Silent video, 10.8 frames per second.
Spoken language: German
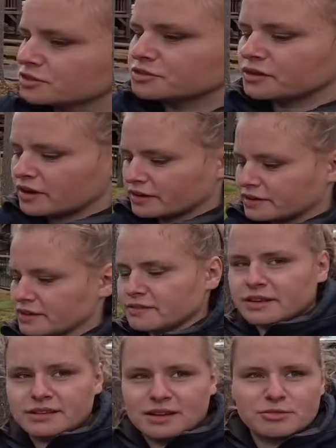das war eigentlich ganz
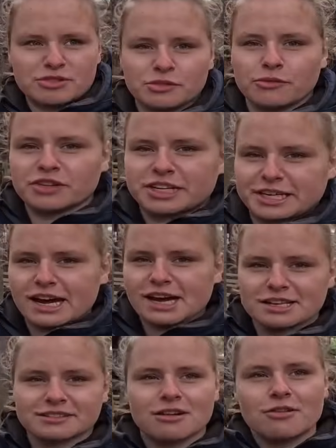nett. Ich habe jetzt so wirklich gar
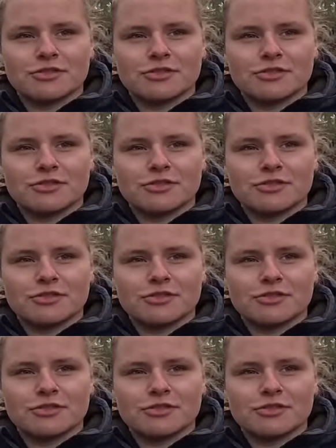nicht drauf